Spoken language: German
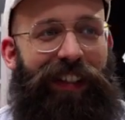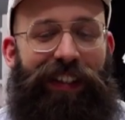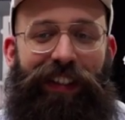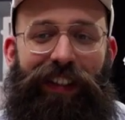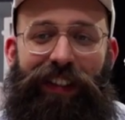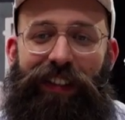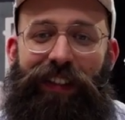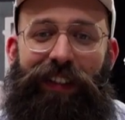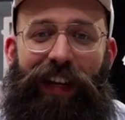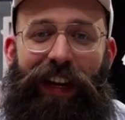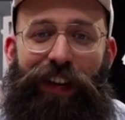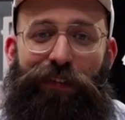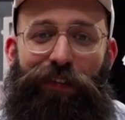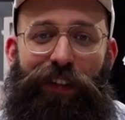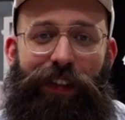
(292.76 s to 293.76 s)
äh,
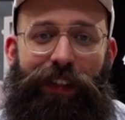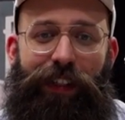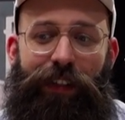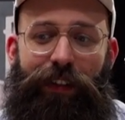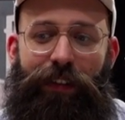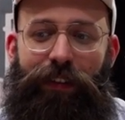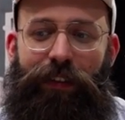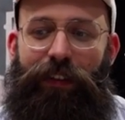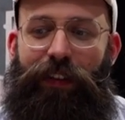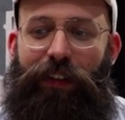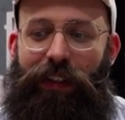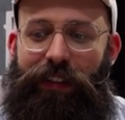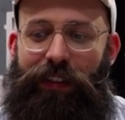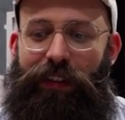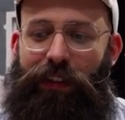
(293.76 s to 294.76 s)
einfiel dann,
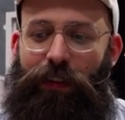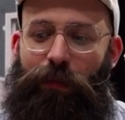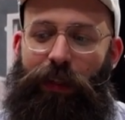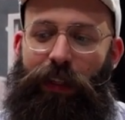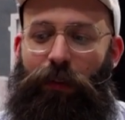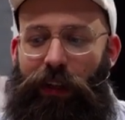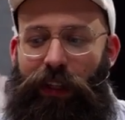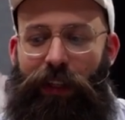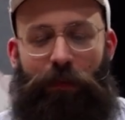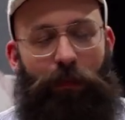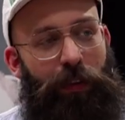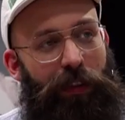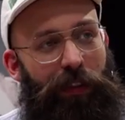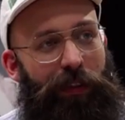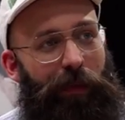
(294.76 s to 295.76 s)
als es darum ging, okay, jetzt
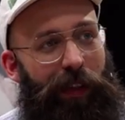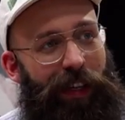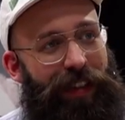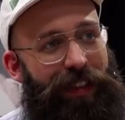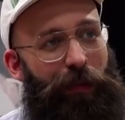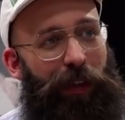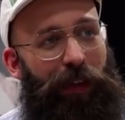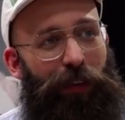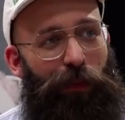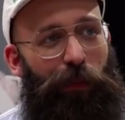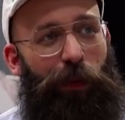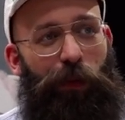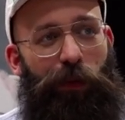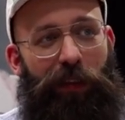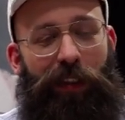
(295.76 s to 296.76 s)
muss es mal langsam Richtung
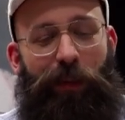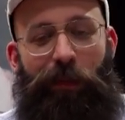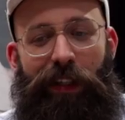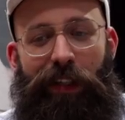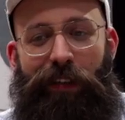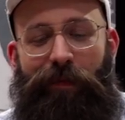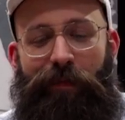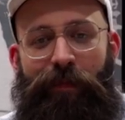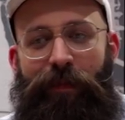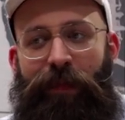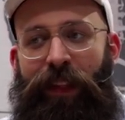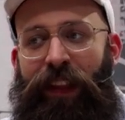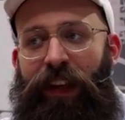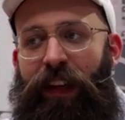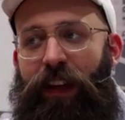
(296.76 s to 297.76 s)
Berufsleben gehen.
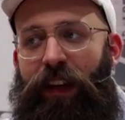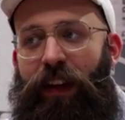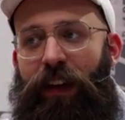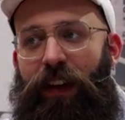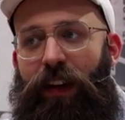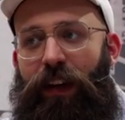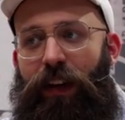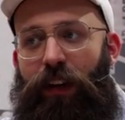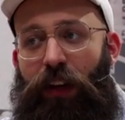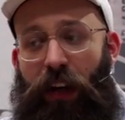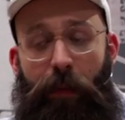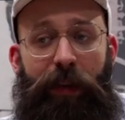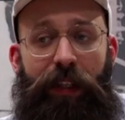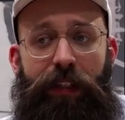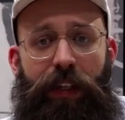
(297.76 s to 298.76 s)
Äh, und dann
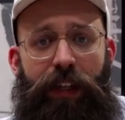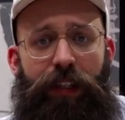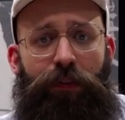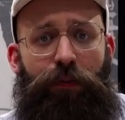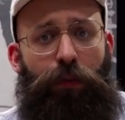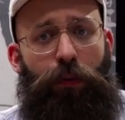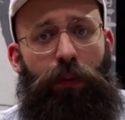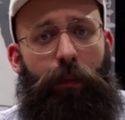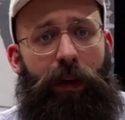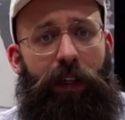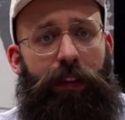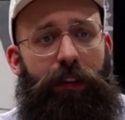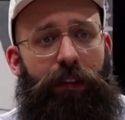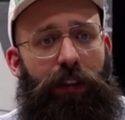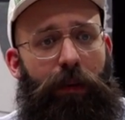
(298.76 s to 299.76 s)
habe ich das relativ früh
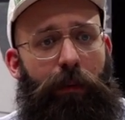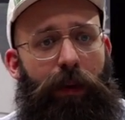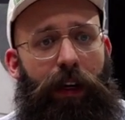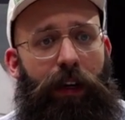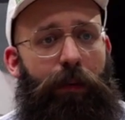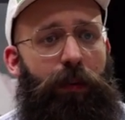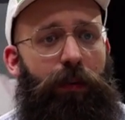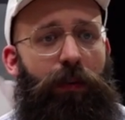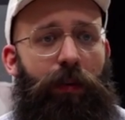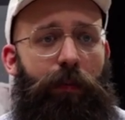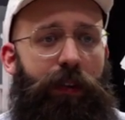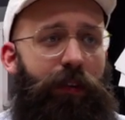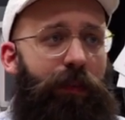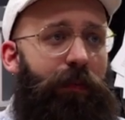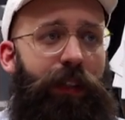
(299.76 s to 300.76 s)
gemacht. Also ich habe kein Abitur
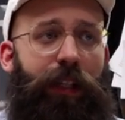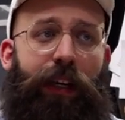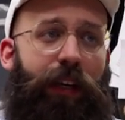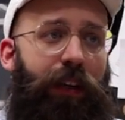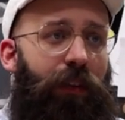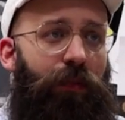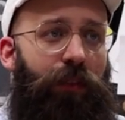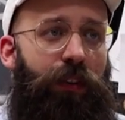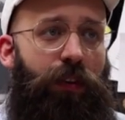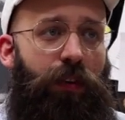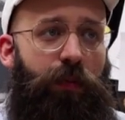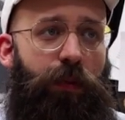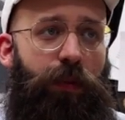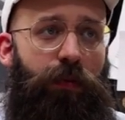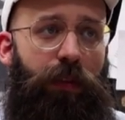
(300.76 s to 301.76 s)
gemacht, sondern bin direkt auf die
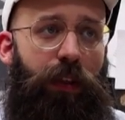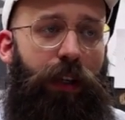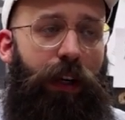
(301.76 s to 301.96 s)
Schauspielschule